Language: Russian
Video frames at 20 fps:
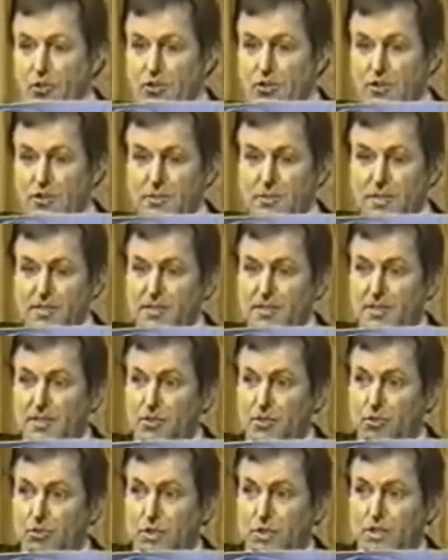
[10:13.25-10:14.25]
Как только
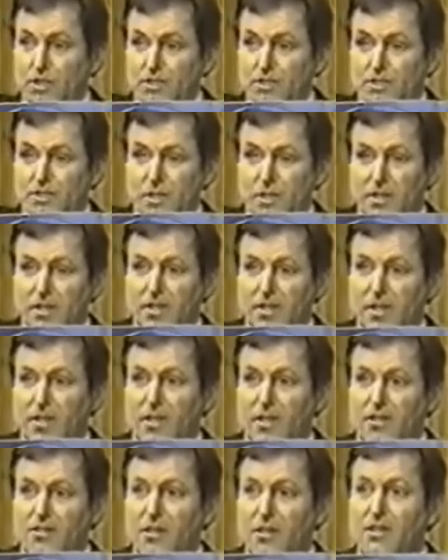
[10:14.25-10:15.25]
планета
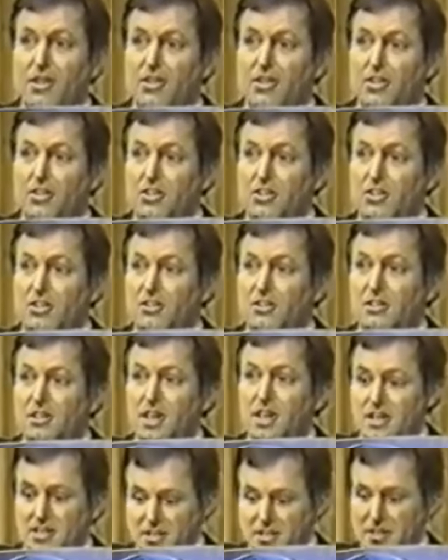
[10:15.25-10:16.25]
удалится на
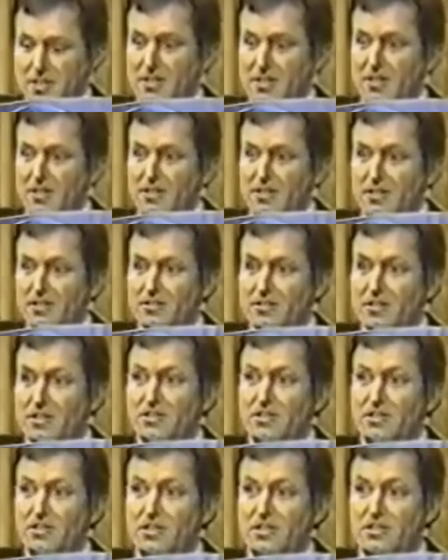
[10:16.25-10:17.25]
критическое расстояние,
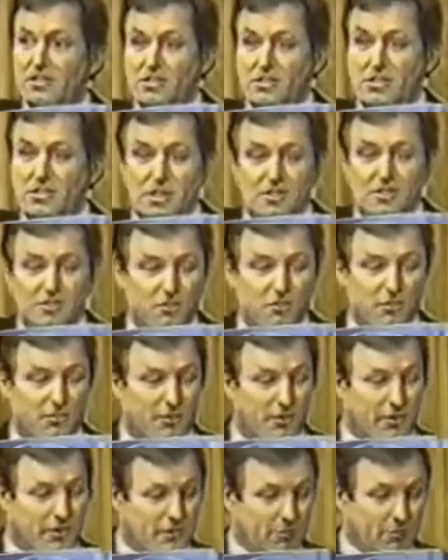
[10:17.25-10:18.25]
здесь
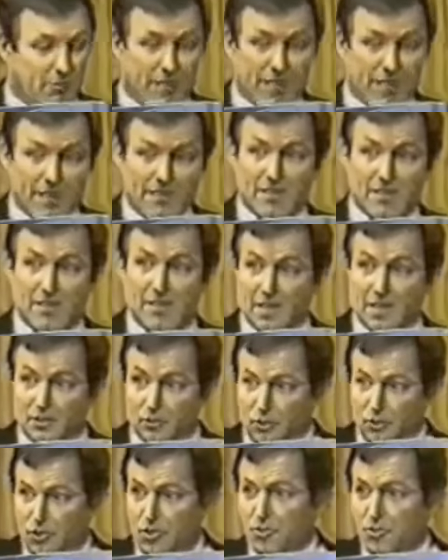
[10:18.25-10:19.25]
начинает сформироваться поля
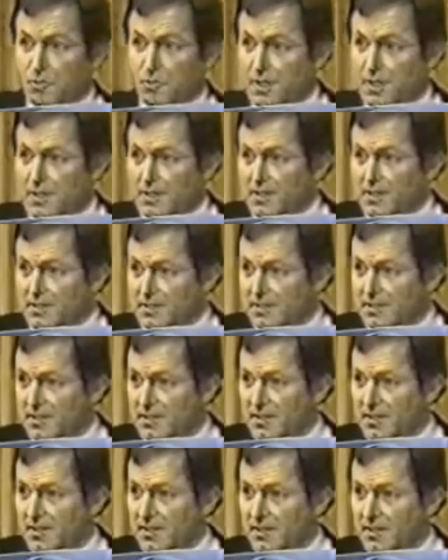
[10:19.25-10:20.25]
следующей
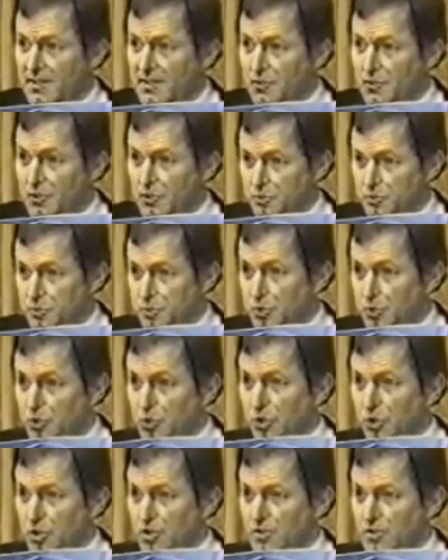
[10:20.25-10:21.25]
планеты – то есть
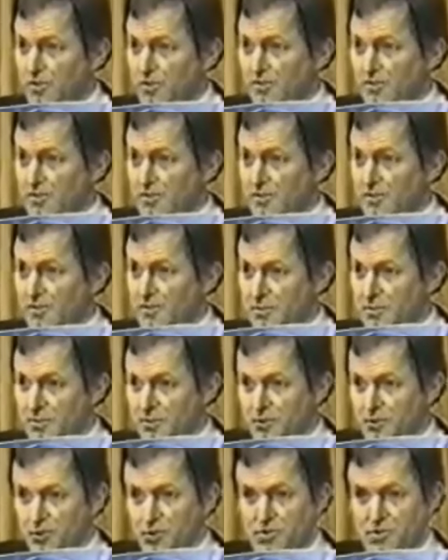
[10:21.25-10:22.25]
Плутон
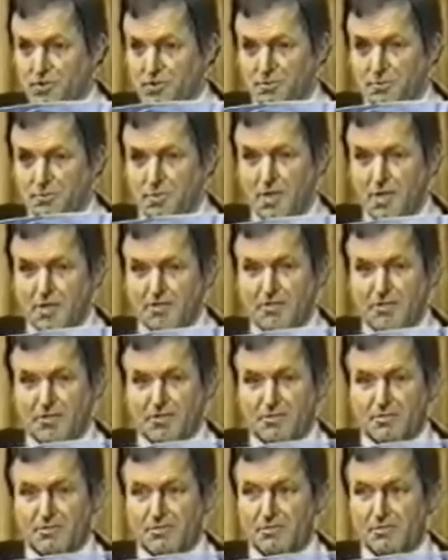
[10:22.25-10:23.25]
был создан
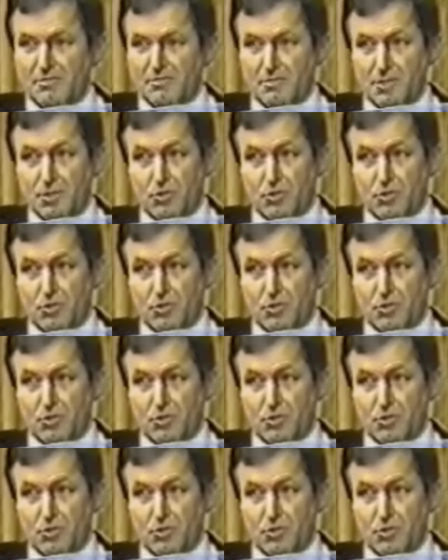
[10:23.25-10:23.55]
первым